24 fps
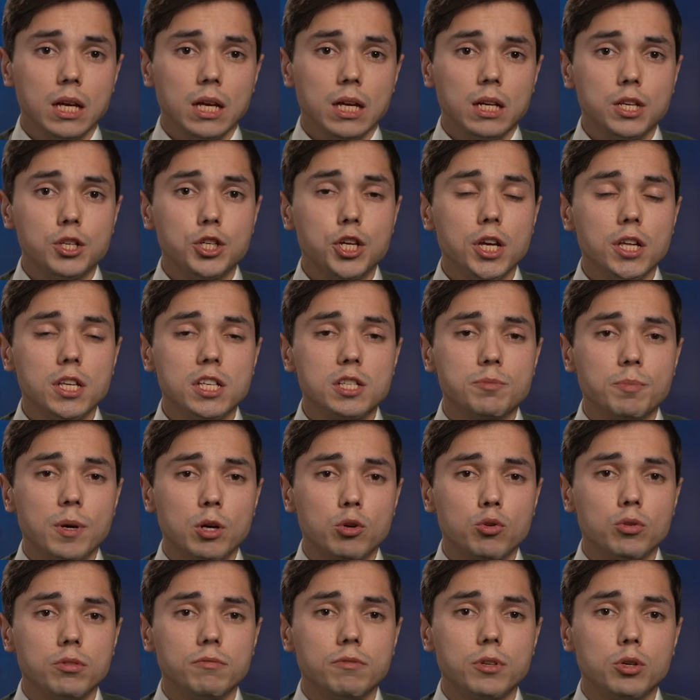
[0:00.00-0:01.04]
Лечение
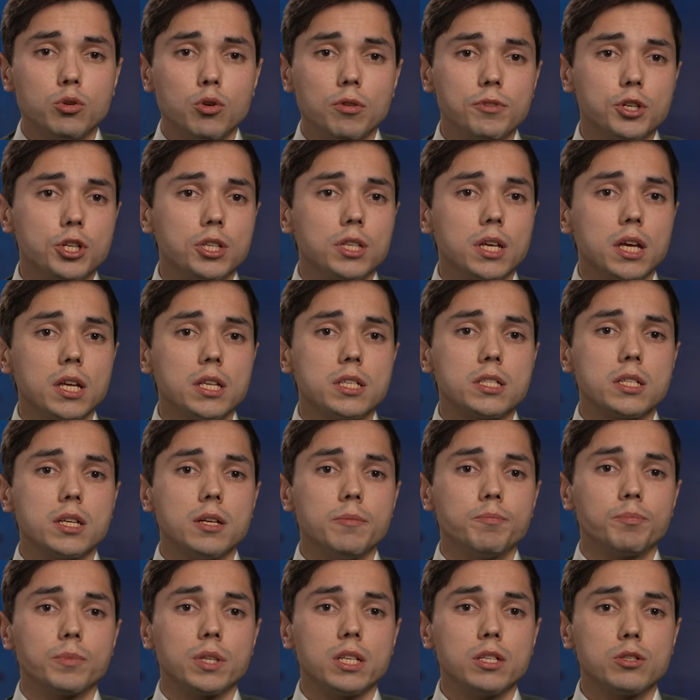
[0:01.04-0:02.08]
испокон веков
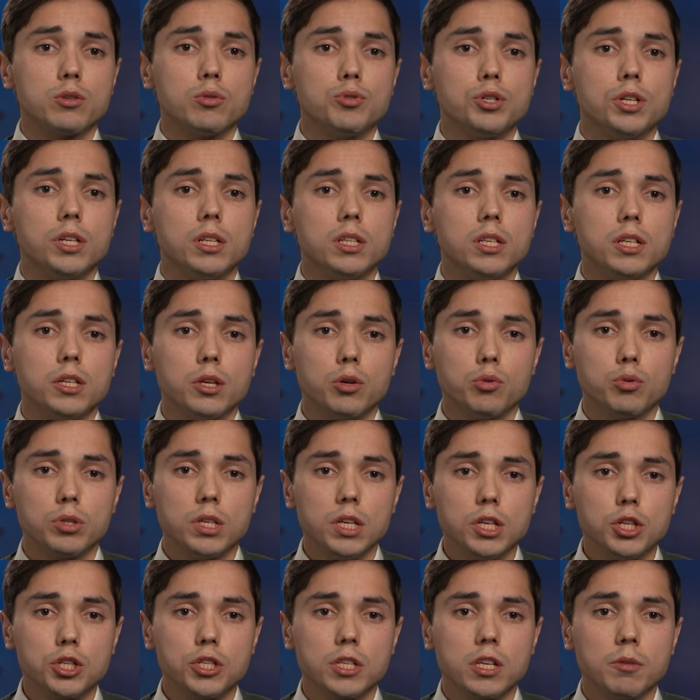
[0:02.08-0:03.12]
считается исключительно
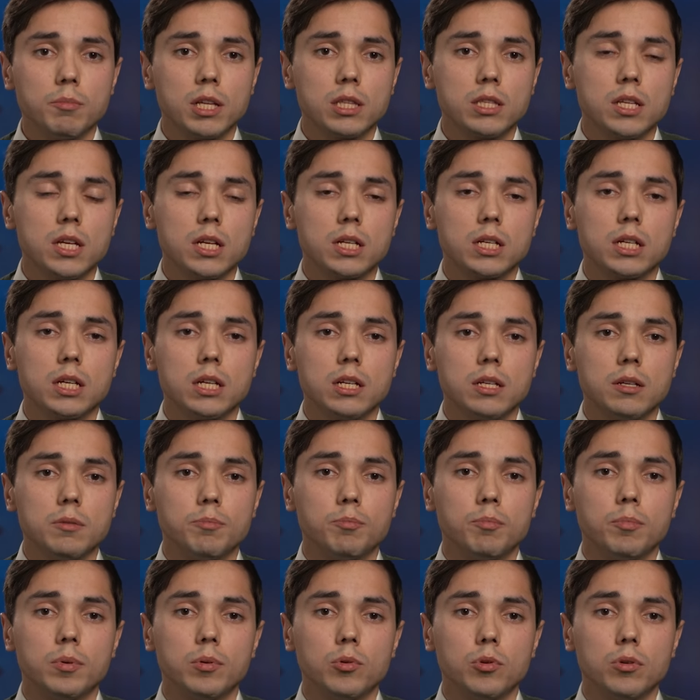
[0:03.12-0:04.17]
хирургическим, однако
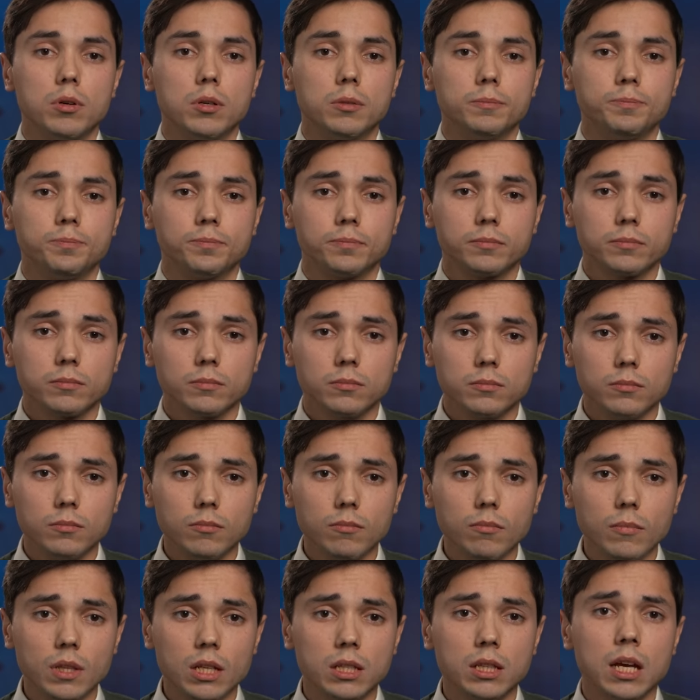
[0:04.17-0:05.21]
по
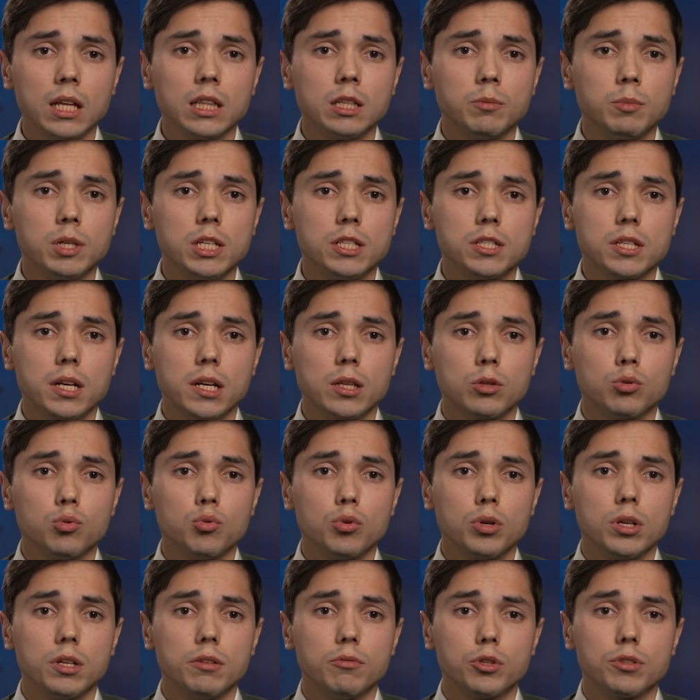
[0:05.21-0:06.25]
данным
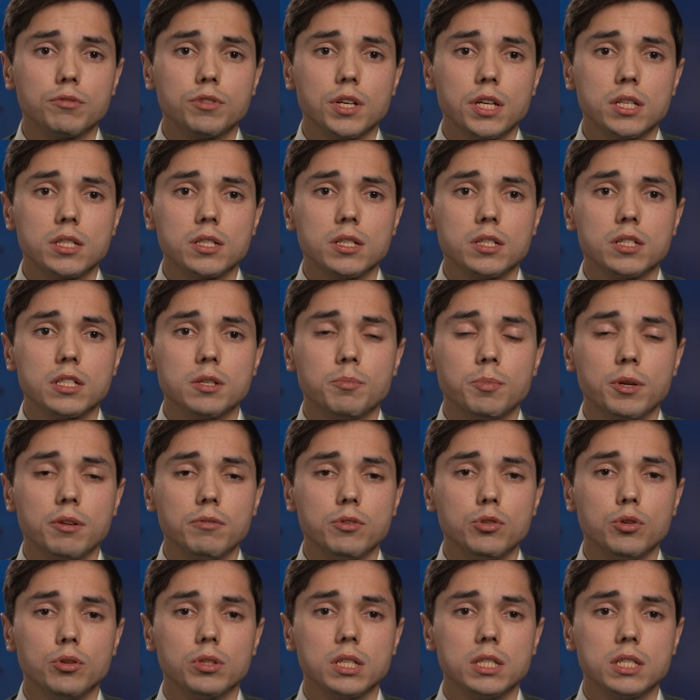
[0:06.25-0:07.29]
литературы, и вот в частности
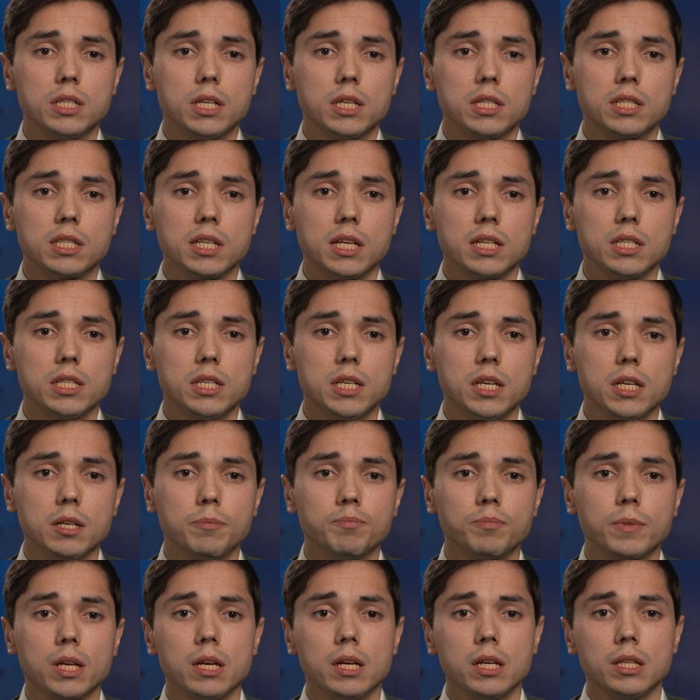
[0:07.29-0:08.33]
приведенной здесь
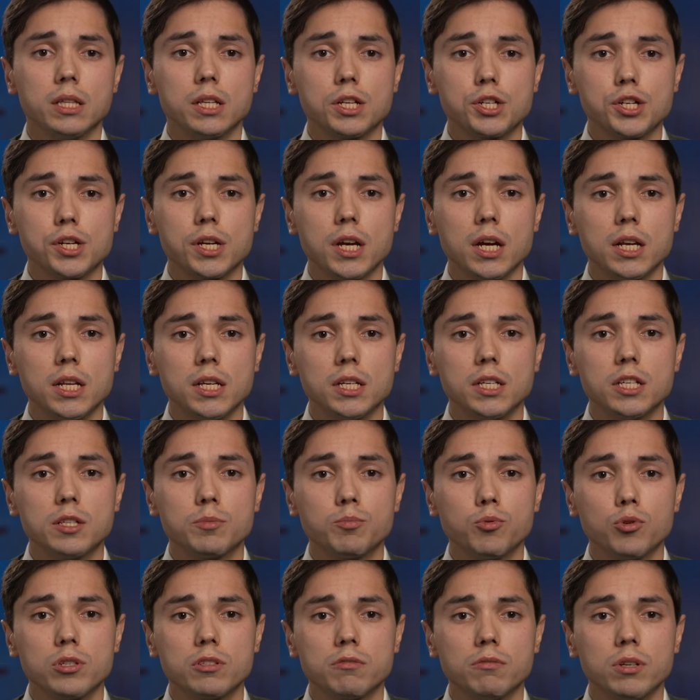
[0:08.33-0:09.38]
статье, наши коллеги
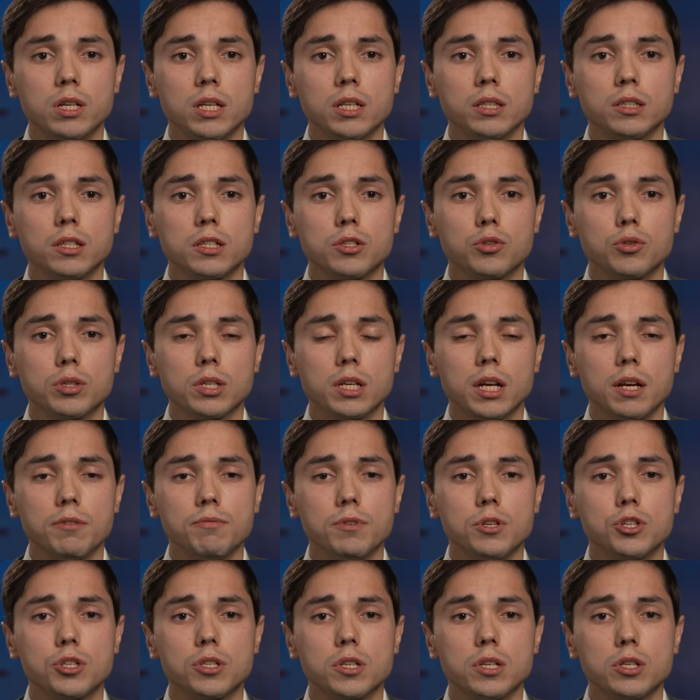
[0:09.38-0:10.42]
использовали
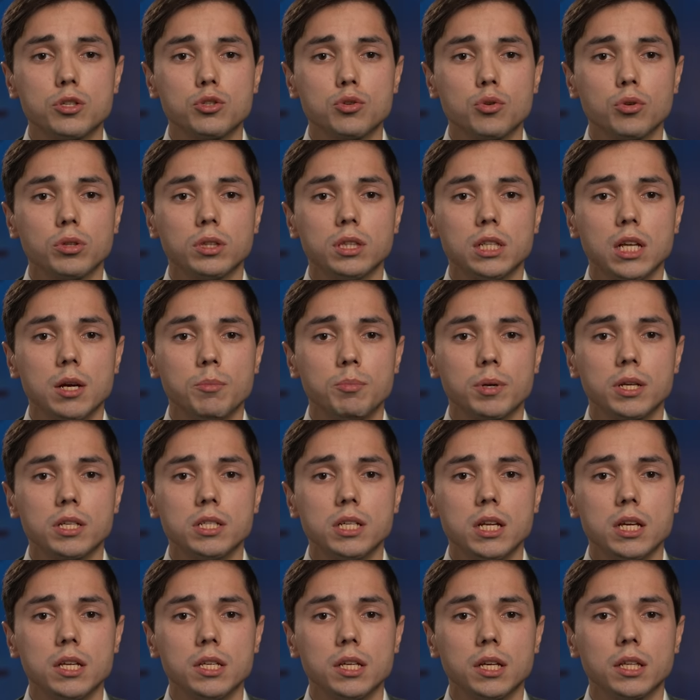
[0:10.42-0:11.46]
эндосонографический зонд для
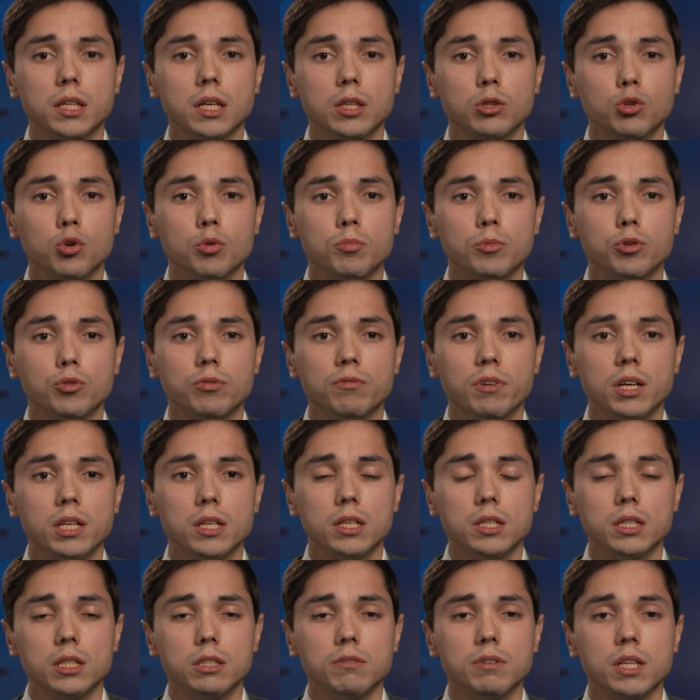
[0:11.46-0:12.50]
определения анатомии
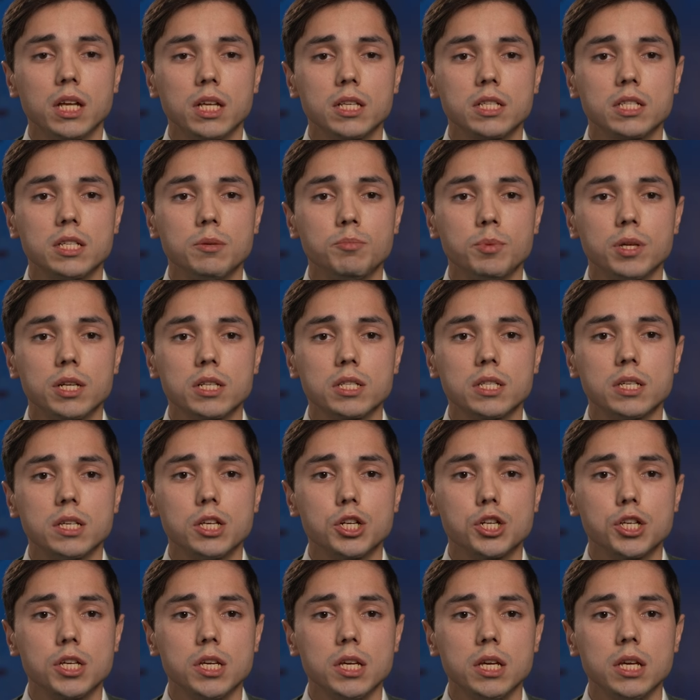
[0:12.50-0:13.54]
удвоения 12-перстной
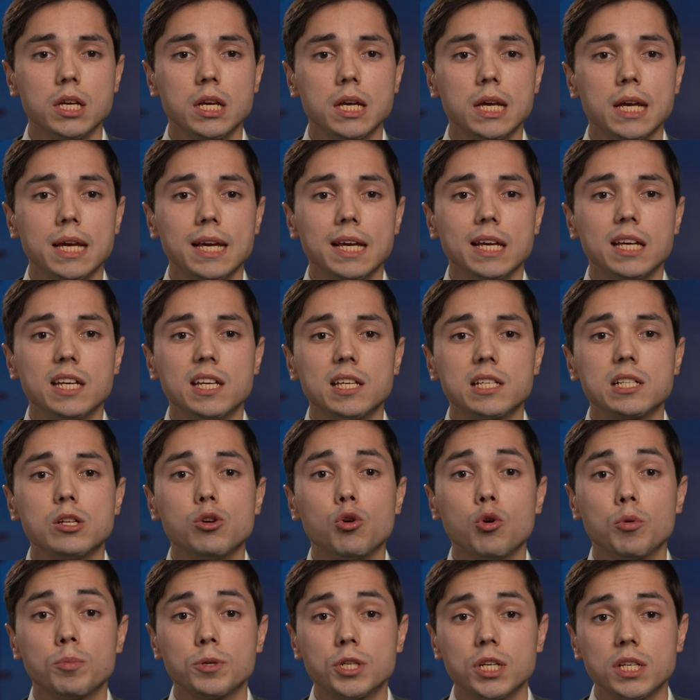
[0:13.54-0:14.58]
кишки. И если
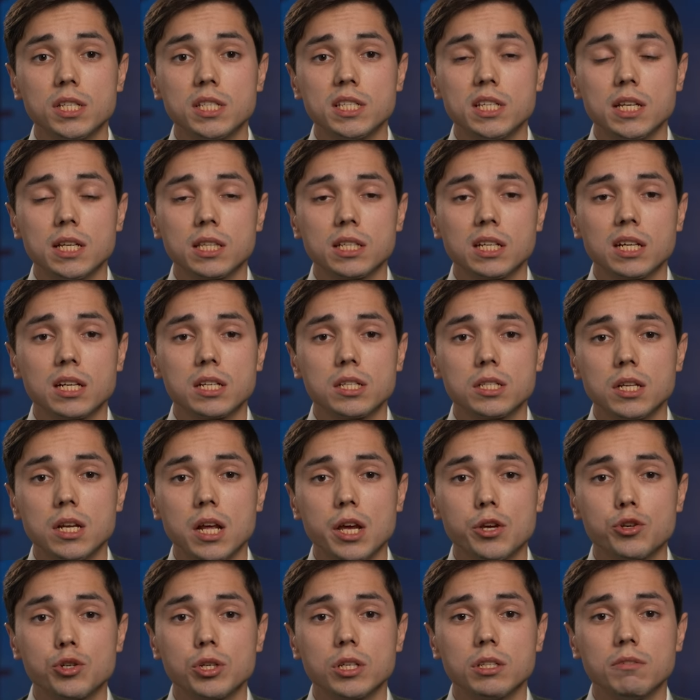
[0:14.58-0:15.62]
общая стенка,
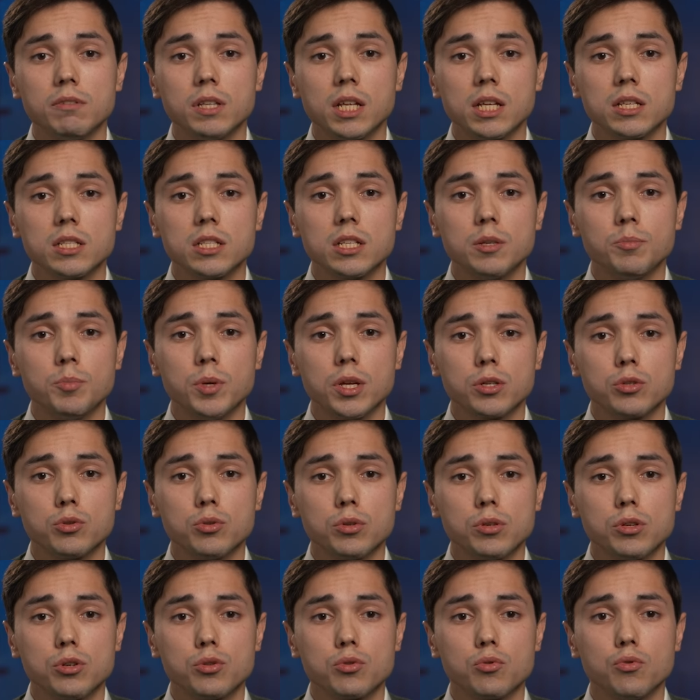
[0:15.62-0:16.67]
разделяющая
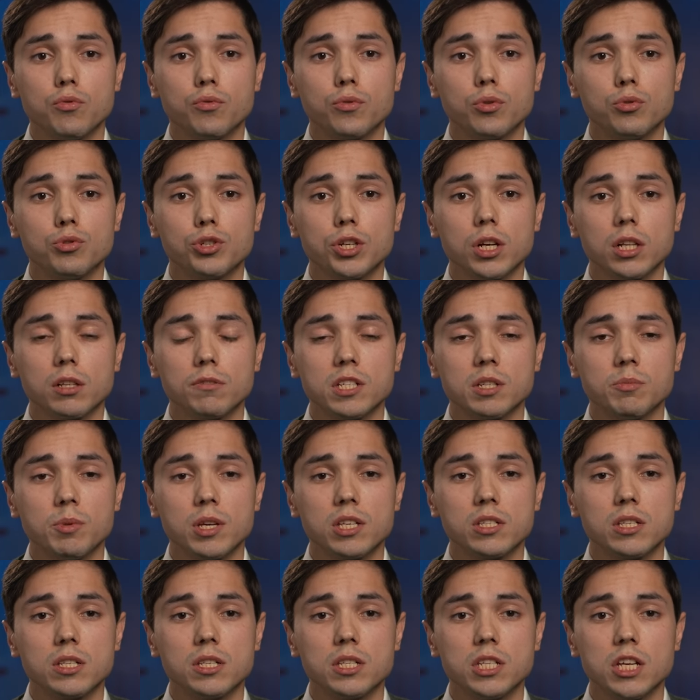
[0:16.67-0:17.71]
12-перстную кишку, включала в
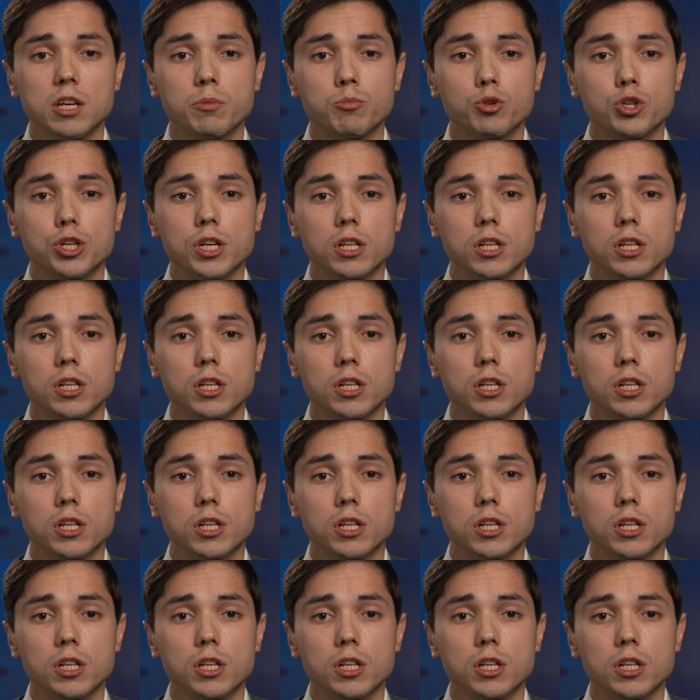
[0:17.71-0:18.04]
себя систему